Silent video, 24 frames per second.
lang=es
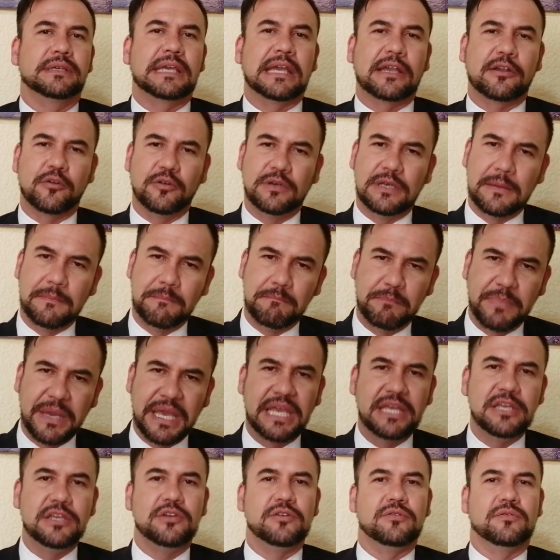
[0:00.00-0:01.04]
que con
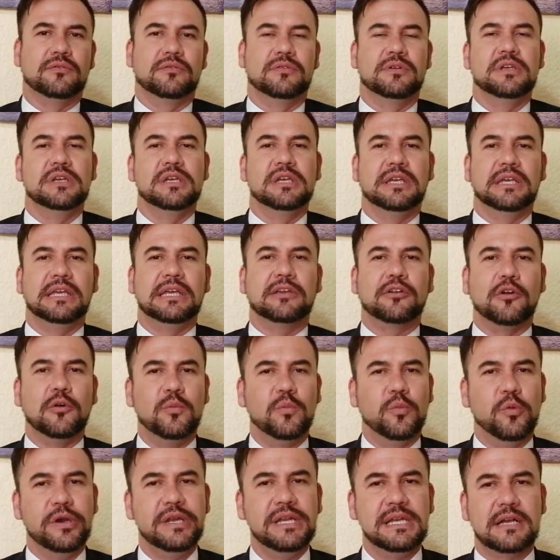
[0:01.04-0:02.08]
empeño y
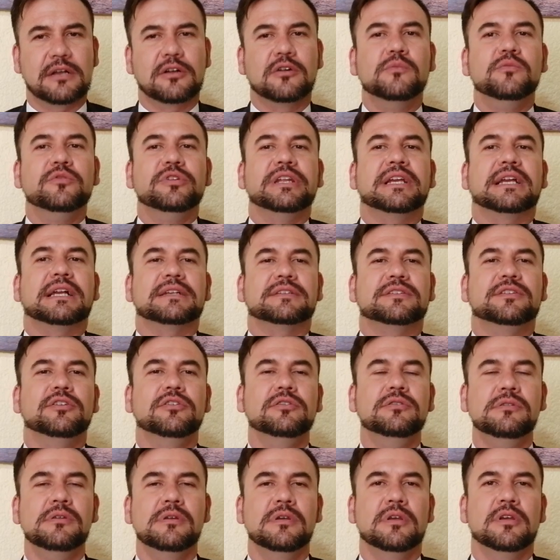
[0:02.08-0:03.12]
con buena
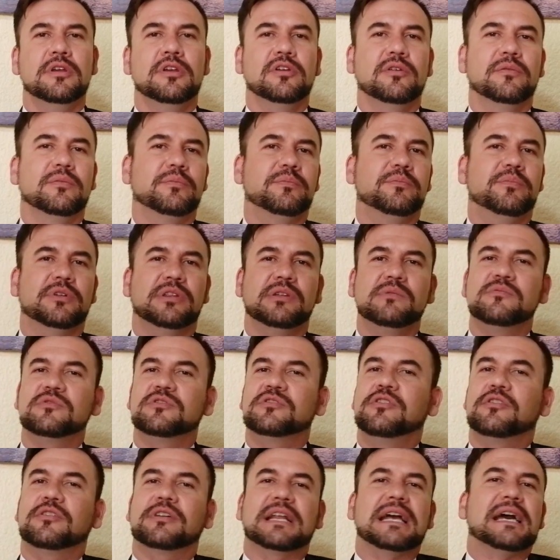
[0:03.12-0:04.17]
comunicación
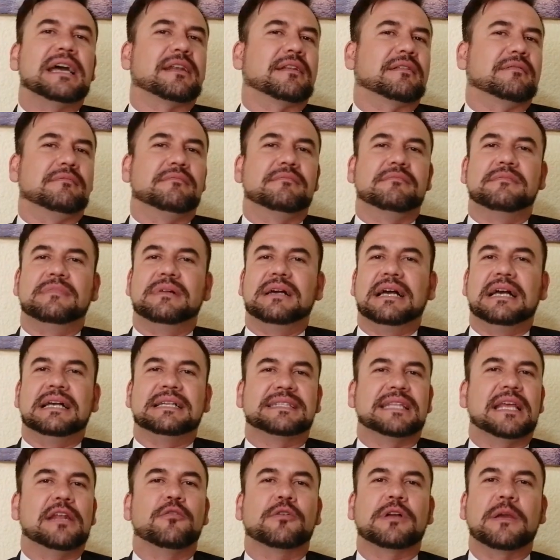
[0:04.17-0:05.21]
podemos lograr
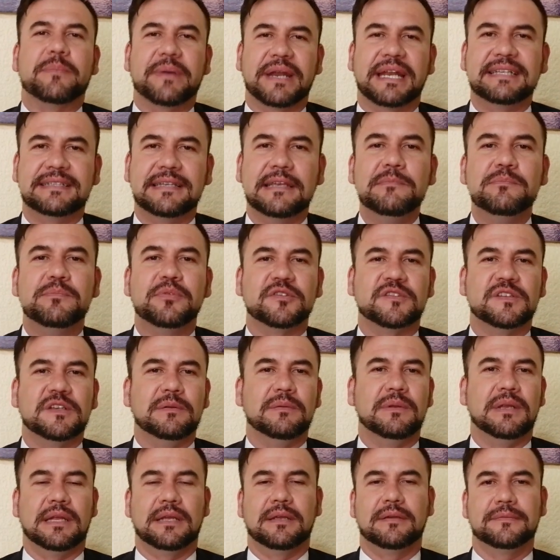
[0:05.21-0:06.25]
hasta lo que parece
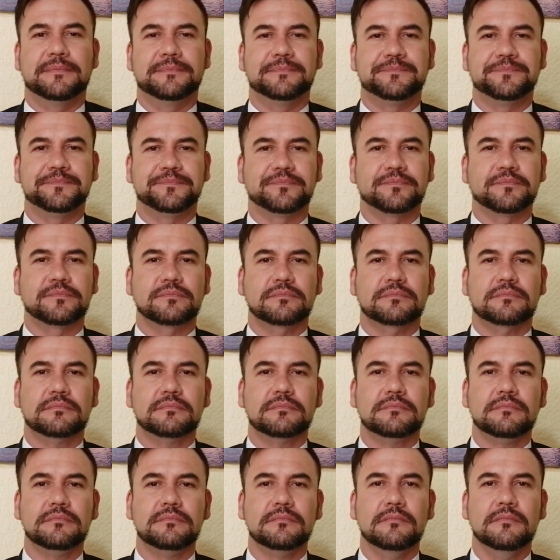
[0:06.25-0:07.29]

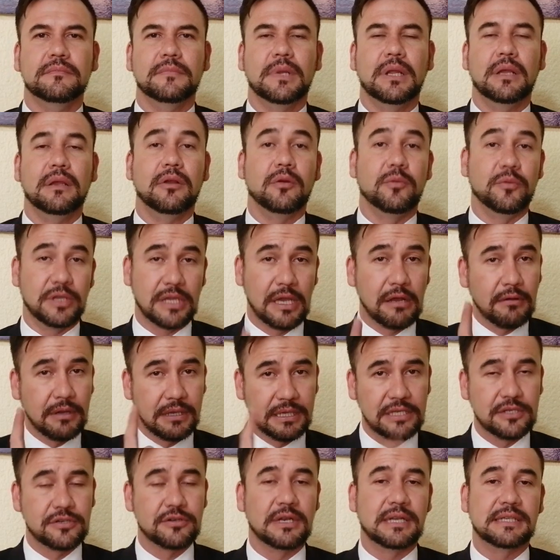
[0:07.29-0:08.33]
imposible. Como ya lo
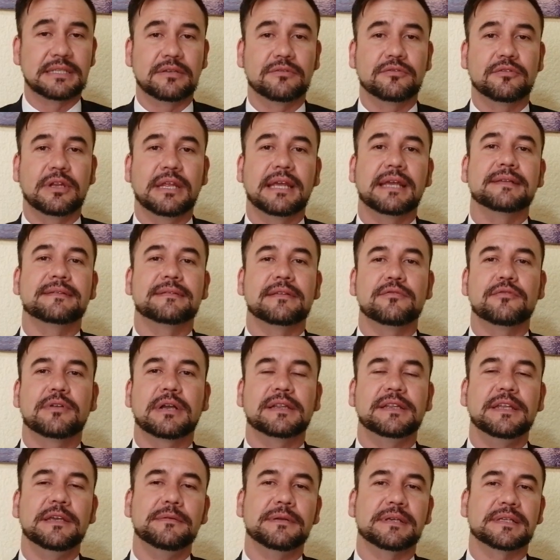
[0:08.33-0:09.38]
han dicho las autoridades
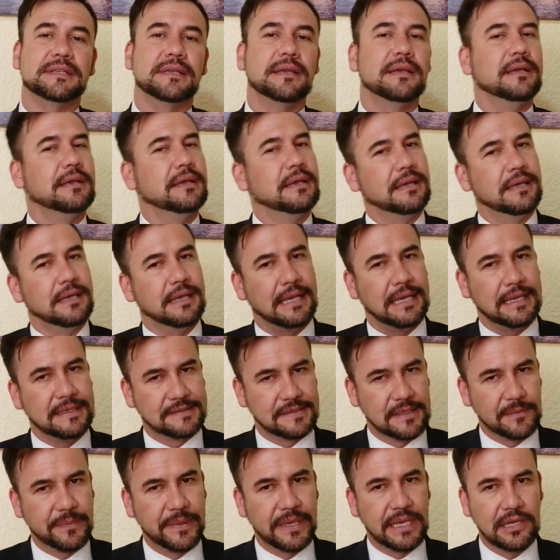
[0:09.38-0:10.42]
educativas,
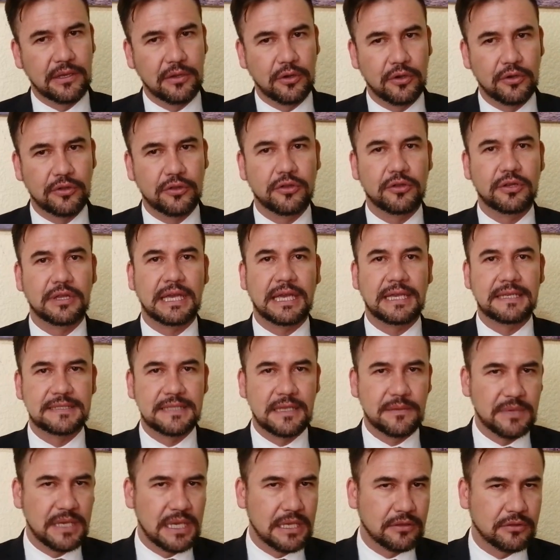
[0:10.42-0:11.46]
este periodo de
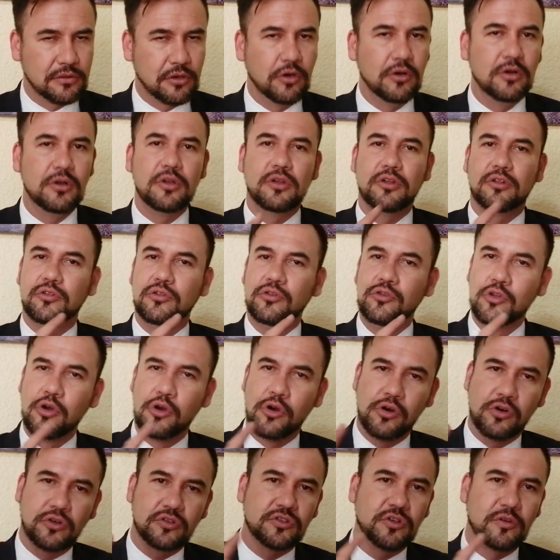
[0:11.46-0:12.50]
aislamiento
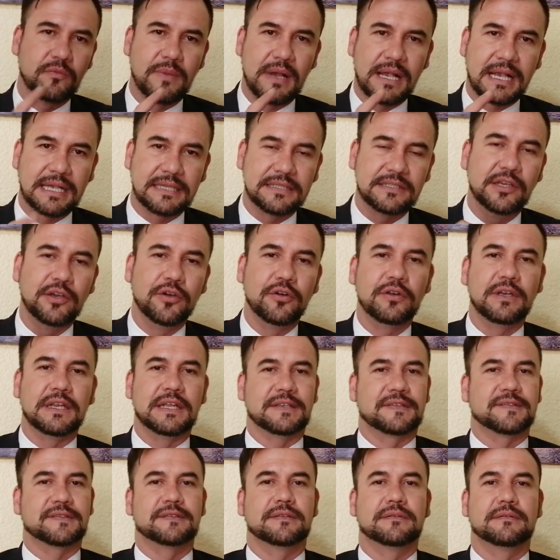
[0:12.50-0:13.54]
no son
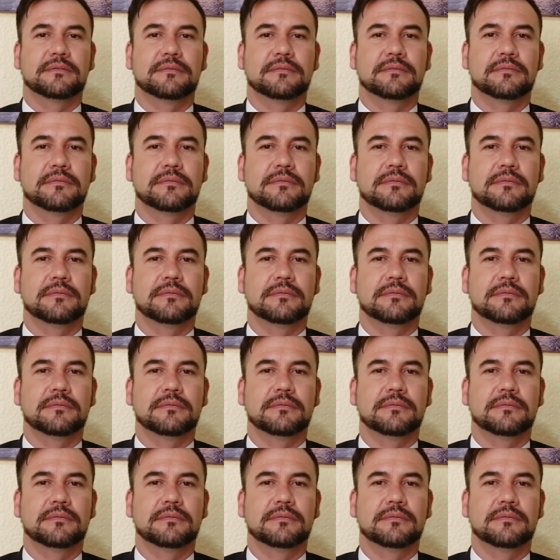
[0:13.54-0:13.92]
vacaciones.